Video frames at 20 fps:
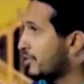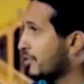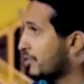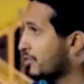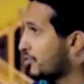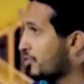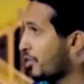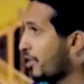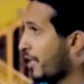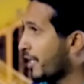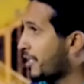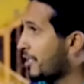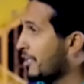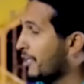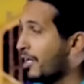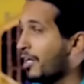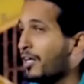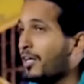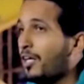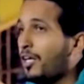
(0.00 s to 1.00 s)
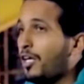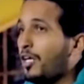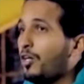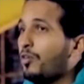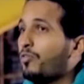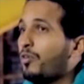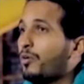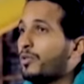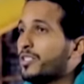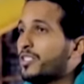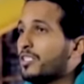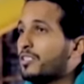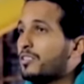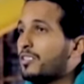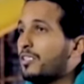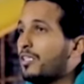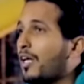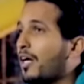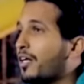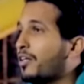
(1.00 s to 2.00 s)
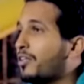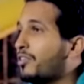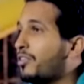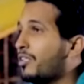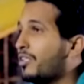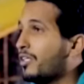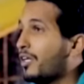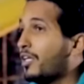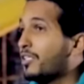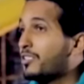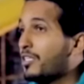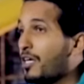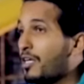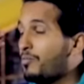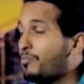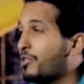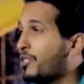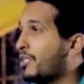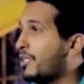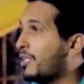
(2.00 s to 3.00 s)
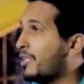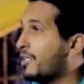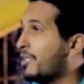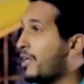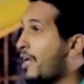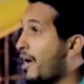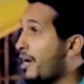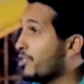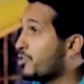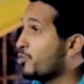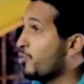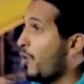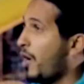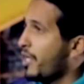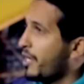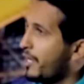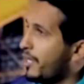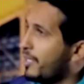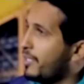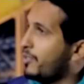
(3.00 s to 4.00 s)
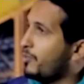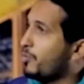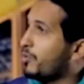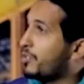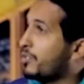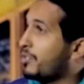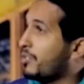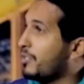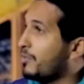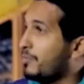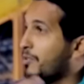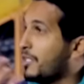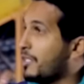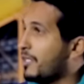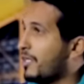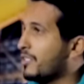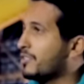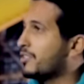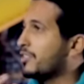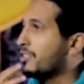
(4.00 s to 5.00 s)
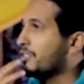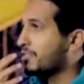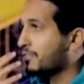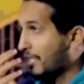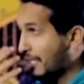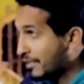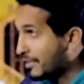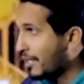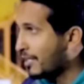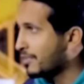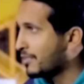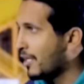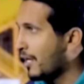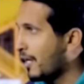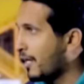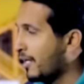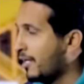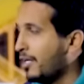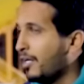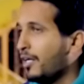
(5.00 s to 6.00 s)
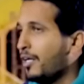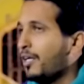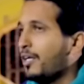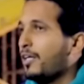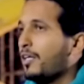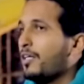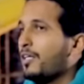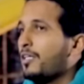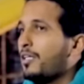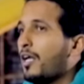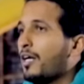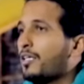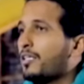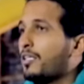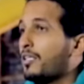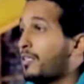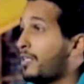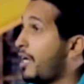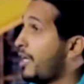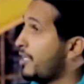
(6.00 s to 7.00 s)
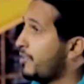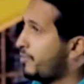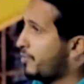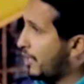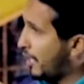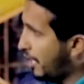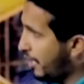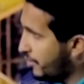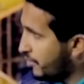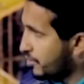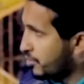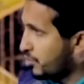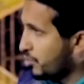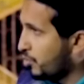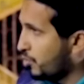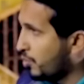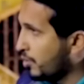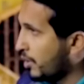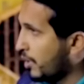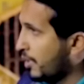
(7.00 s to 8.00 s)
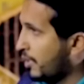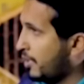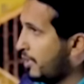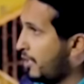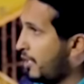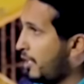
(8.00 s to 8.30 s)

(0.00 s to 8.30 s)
الاشتراك صح فوجدت انها كثير اسهل من اللي الناس وانا وكثير من الناس يعتقدها مم. لكن إذا هي في هذه السهولة